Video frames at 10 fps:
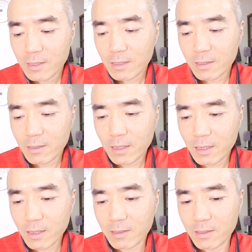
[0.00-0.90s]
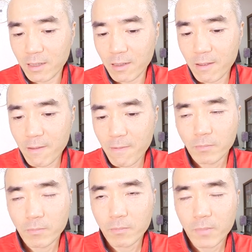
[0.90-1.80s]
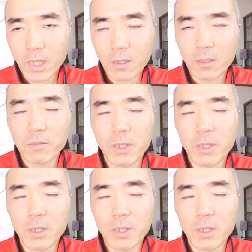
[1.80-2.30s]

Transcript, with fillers: それだけですねなんで、